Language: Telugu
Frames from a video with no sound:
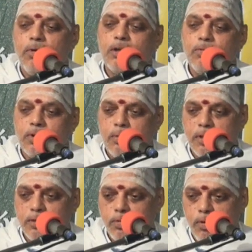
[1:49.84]
ఒక నూట
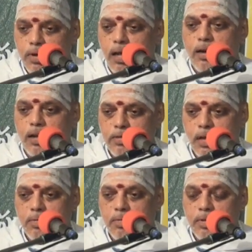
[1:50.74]
పది శ్లోకాలు
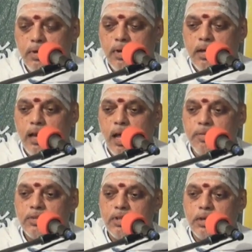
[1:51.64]
రాశారు
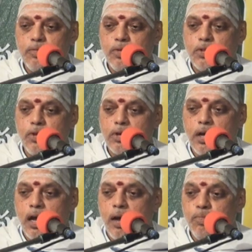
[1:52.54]
రామచంద్రమూర్తి
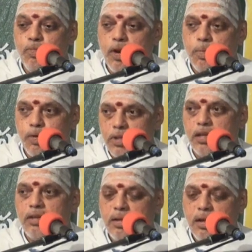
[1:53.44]
యొక్క అమ్ముల
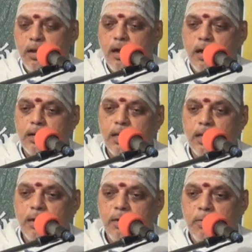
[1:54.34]
పొది అంటే
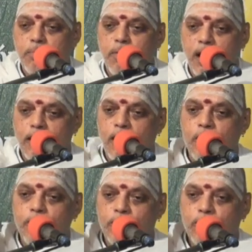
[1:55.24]

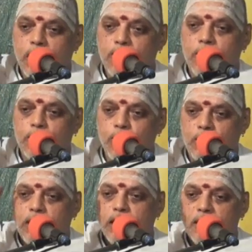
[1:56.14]
బాణాలు పెట్టుకునేటువంటి
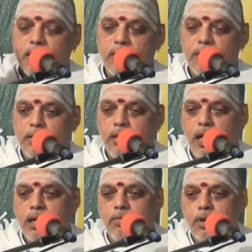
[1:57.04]
తొట్టె
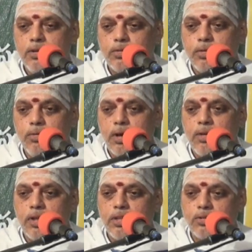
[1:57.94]
దాన్ని వర్ణిస్తూ
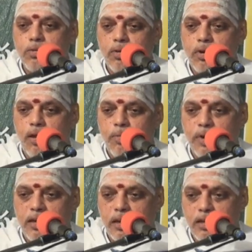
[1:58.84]
ఒక వంద శ్లోకాలు
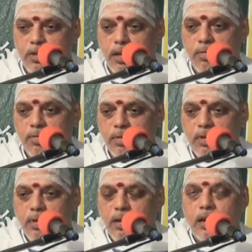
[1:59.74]
పైన రాశారు
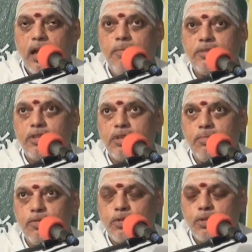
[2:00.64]

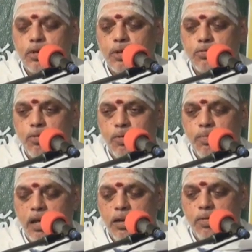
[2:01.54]
రామచంద్రమూర్తి యొక్క
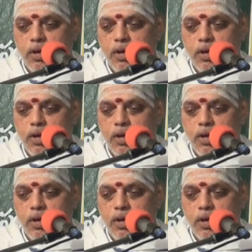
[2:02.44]
స్వరూపాన్ని